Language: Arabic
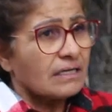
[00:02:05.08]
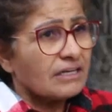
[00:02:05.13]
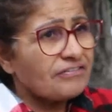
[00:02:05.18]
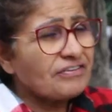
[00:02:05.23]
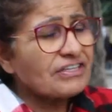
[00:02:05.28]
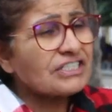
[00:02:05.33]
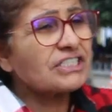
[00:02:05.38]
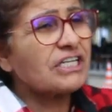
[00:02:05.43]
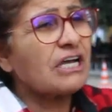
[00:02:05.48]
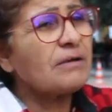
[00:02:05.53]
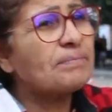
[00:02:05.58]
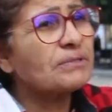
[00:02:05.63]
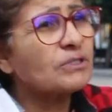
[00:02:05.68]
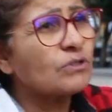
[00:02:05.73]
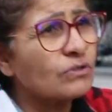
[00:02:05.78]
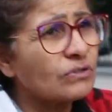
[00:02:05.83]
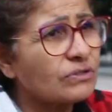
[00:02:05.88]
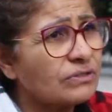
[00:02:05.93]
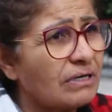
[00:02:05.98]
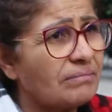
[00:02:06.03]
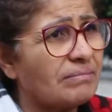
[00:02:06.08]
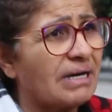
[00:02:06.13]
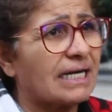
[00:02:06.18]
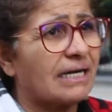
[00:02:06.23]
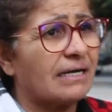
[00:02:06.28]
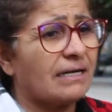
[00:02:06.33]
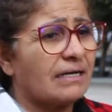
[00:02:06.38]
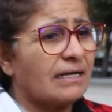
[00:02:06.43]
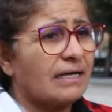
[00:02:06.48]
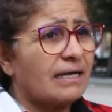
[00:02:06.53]
كيفاش تحب ترد
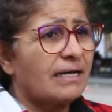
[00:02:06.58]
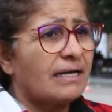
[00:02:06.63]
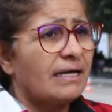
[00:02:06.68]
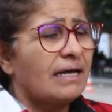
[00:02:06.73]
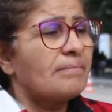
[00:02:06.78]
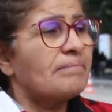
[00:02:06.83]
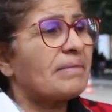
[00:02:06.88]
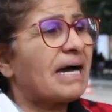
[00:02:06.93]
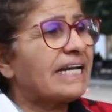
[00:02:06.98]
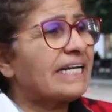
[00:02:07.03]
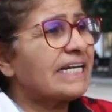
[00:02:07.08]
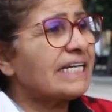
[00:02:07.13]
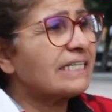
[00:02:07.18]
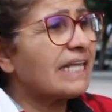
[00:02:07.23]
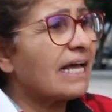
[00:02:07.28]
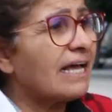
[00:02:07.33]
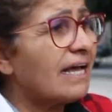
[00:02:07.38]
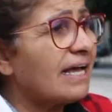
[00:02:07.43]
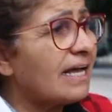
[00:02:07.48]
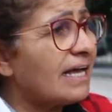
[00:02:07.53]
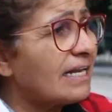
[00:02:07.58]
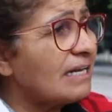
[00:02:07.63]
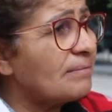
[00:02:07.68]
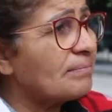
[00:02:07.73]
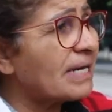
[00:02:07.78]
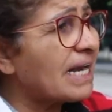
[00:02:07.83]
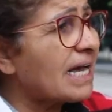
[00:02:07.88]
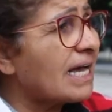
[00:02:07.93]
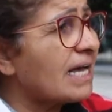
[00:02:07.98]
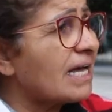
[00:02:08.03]
المراه معناتها
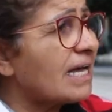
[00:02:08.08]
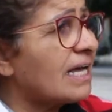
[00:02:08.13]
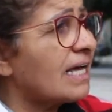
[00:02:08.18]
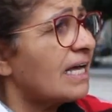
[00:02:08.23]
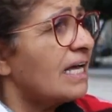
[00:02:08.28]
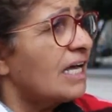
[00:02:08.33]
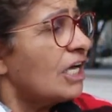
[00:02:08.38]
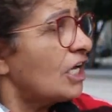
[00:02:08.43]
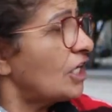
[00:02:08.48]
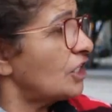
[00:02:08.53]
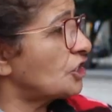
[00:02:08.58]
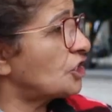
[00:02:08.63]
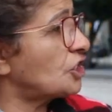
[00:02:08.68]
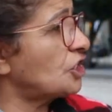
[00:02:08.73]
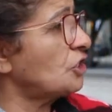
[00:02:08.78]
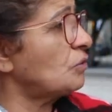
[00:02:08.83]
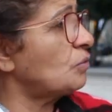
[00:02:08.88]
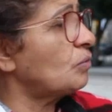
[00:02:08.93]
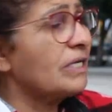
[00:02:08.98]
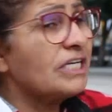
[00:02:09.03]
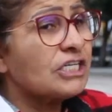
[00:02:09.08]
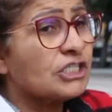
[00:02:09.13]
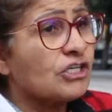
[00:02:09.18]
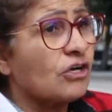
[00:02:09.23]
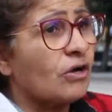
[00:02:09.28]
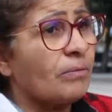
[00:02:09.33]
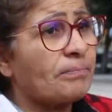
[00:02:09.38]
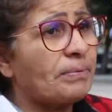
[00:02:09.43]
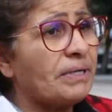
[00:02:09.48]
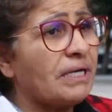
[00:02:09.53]
المراه يجيو
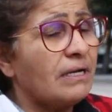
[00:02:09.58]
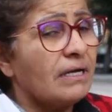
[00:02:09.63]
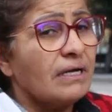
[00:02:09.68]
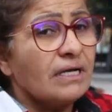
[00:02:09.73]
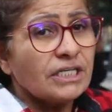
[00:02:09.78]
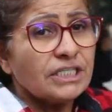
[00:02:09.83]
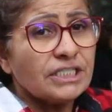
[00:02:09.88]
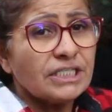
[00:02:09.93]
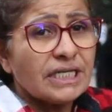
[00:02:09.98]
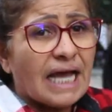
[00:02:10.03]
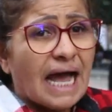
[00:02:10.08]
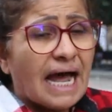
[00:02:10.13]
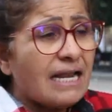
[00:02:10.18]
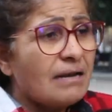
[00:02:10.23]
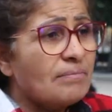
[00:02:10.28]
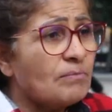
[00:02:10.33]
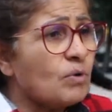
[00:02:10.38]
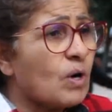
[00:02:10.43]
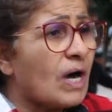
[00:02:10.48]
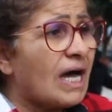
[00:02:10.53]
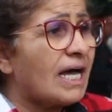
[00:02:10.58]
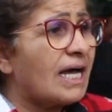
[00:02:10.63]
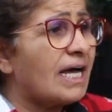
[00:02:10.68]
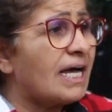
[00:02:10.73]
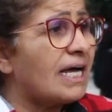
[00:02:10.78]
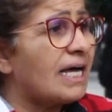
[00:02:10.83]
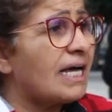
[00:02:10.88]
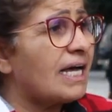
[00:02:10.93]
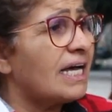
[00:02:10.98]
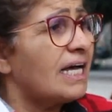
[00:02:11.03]
اكزومبل
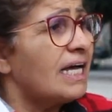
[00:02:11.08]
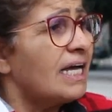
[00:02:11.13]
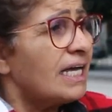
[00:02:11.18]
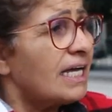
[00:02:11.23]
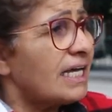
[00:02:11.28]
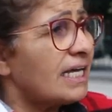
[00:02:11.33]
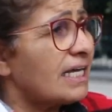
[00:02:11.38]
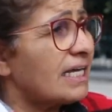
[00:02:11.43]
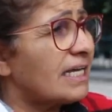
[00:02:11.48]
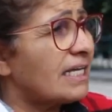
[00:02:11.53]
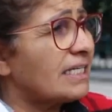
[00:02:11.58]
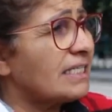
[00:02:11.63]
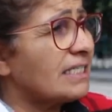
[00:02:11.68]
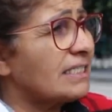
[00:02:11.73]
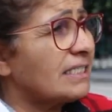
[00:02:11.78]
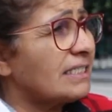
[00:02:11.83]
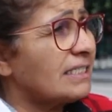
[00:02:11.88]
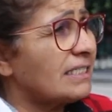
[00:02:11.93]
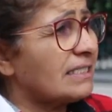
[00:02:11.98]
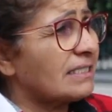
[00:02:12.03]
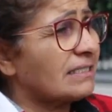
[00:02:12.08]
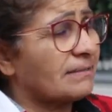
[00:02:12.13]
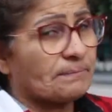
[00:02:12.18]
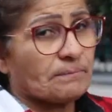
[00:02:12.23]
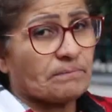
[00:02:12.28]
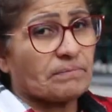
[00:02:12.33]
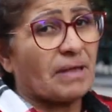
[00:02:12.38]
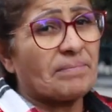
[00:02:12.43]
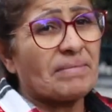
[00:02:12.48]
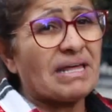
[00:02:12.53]
يعلموها آه،
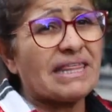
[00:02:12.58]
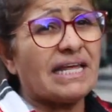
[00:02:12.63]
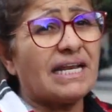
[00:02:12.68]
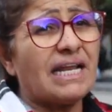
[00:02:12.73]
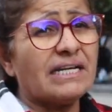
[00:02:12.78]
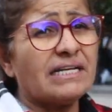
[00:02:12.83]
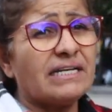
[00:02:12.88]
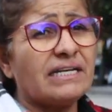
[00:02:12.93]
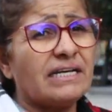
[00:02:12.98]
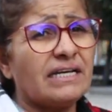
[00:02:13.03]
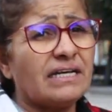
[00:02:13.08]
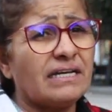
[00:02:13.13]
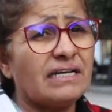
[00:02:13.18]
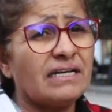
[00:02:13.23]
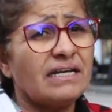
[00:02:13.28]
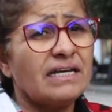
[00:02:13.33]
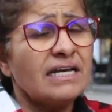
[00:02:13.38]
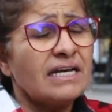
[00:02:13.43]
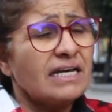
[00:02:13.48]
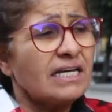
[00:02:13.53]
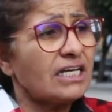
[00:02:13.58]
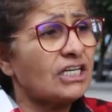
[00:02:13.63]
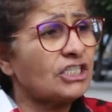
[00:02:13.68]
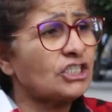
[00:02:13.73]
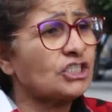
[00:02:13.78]
مثلا آه،